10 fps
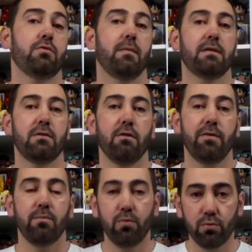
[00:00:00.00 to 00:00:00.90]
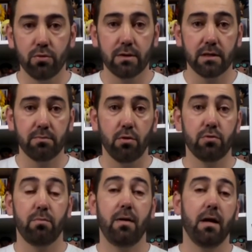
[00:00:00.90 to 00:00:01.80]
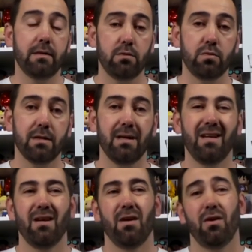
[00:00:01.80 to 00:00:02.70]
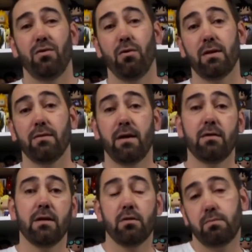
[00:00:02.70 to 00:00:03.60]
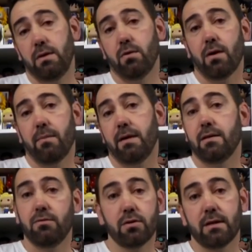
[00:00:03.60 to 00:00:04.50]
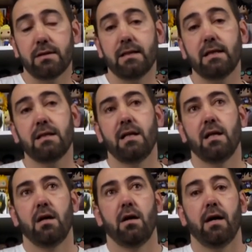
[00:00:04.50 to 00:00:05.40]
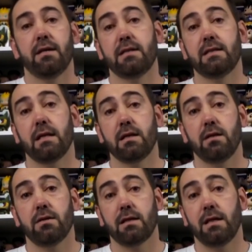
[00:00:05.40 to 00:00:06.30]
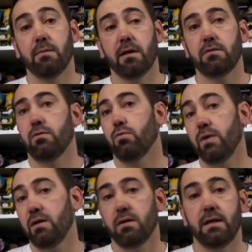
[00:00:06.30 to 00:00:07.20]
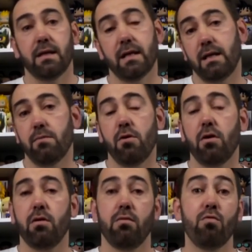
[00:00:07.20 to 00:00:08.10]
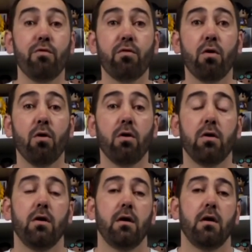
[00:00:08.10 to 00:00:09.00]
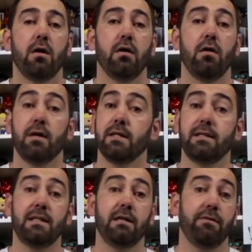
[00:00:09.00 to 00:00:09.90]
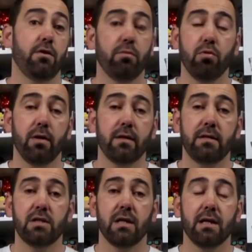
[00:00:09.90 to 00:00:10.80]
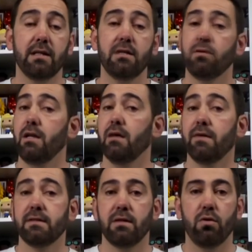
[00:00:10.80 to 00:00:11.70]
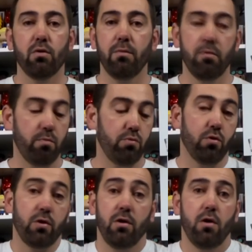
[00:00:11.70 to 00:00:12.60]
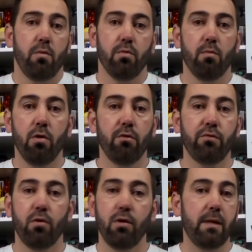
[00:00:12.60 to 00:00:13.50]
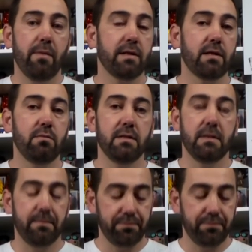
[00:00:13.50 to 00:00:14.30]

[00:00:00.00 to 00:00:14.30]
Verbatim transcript: maintenant on fait beaucoup de transport de plantes et tout ça. Donc c'est vrai que dans notre pays, on ramène d'autres insectes. Est-ce qu'ils s'acclimatent Oui, il y en a qui meurent. Le frelon euh, asiatique, il fait que progresser chaque année, donc il avance dans l'Europe. Donc pour moi, le frelon, il n'est pas en train de baisser.